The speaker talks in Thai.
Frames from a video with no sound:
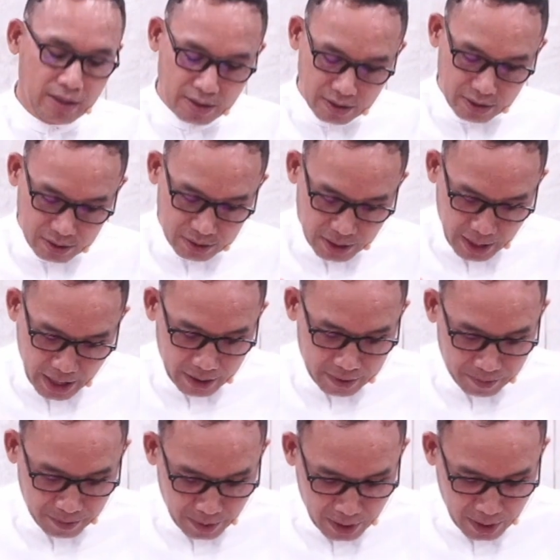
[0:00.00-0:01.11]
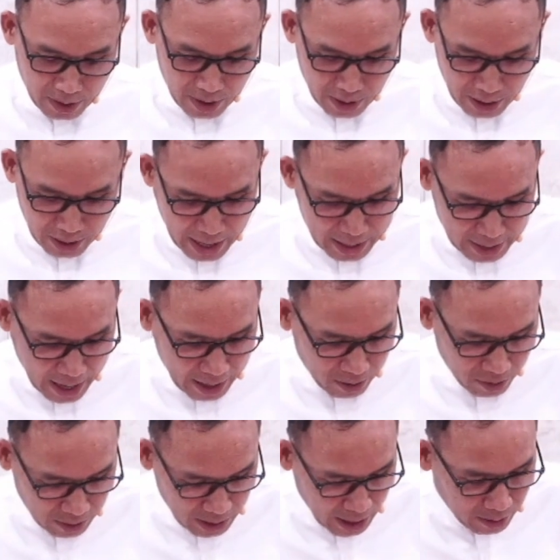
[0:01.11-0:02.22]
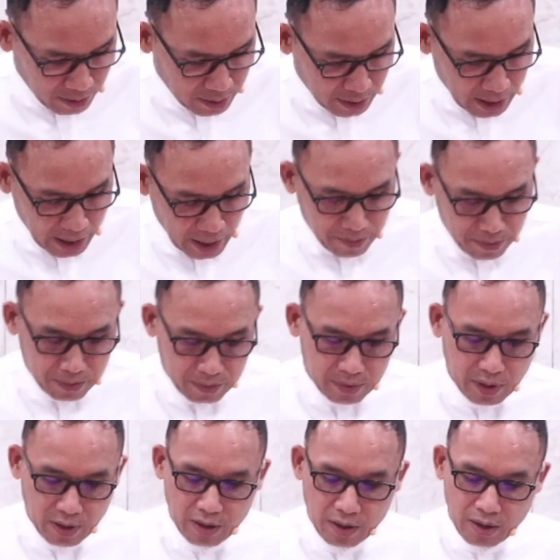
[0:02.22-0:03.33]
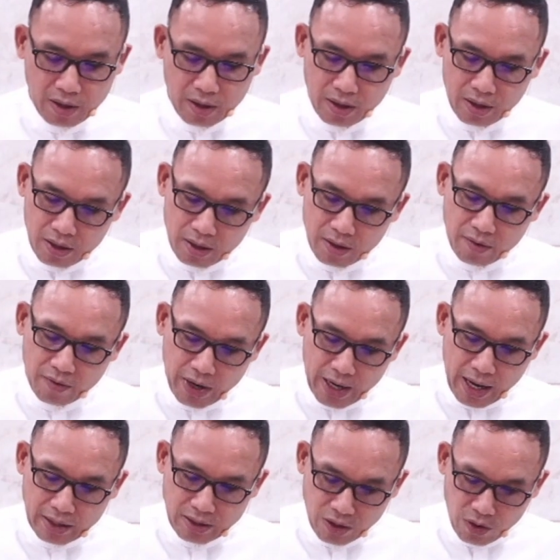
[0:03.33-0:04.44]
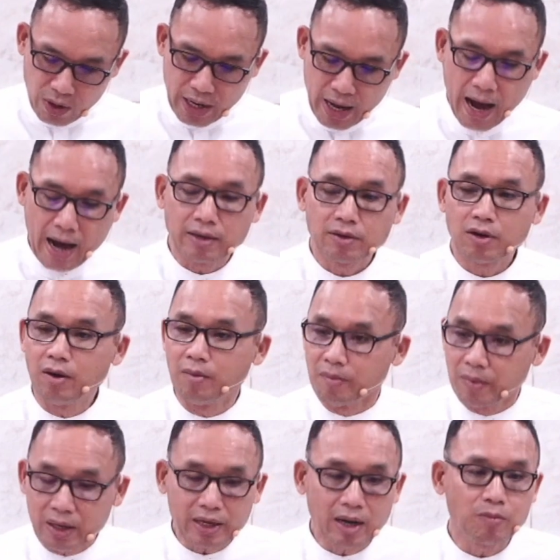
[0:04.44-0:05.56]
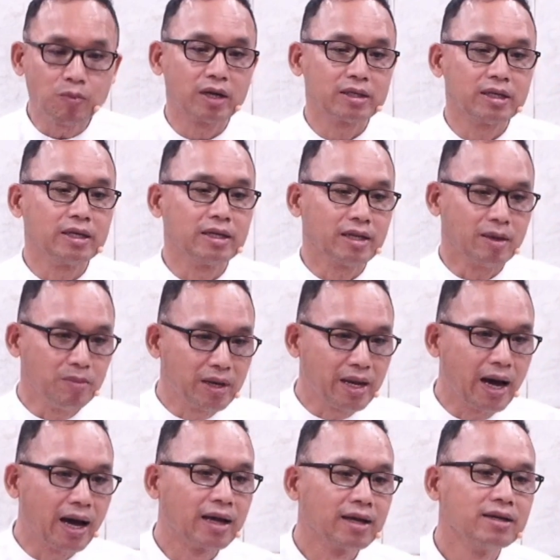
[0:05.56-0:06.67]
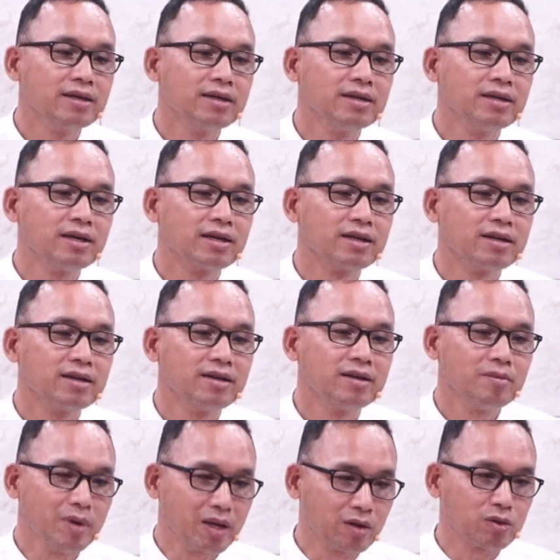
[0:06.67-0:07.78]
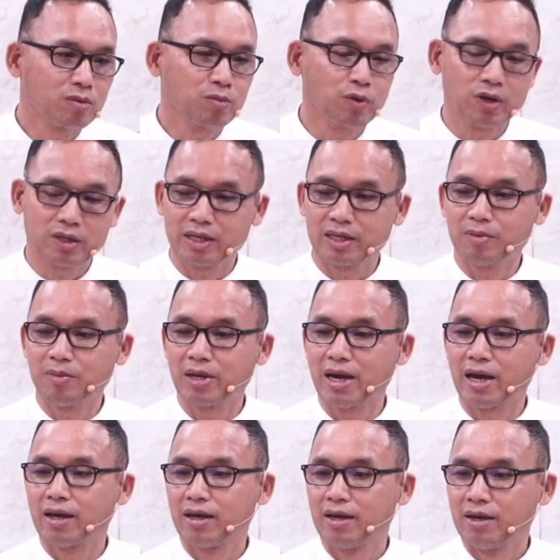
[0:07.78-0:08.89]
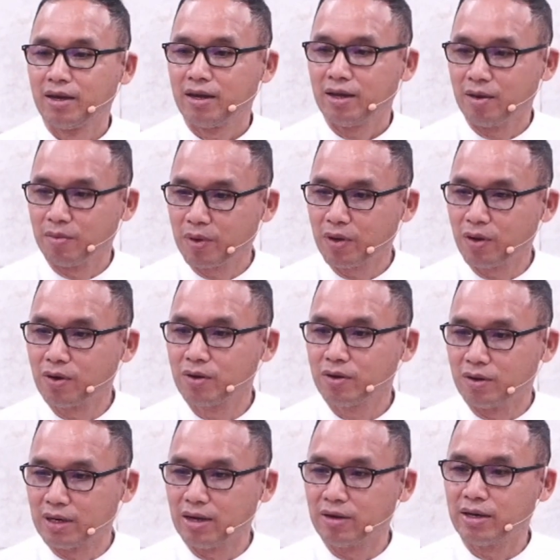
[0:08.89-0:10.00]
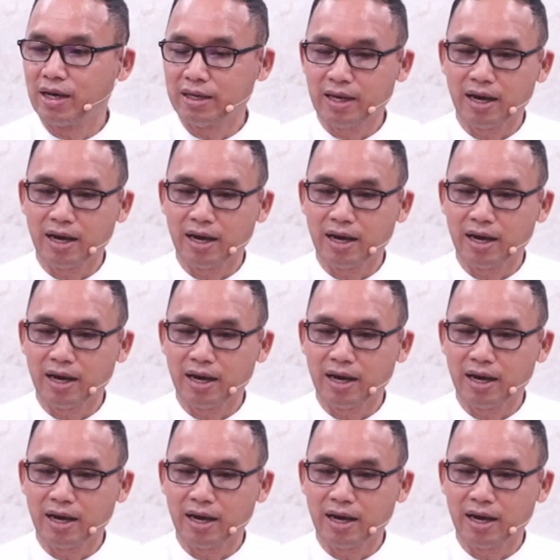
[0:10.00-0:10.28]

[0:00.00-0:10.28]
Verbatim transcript: แสดงหน้าตาของเรานะครับ เวลาถืออดอาหารก็เหมือนกับปกติธรรมดาเหมือนกับปกติธรรมดาแต่พี่น้องของเราอาจจะ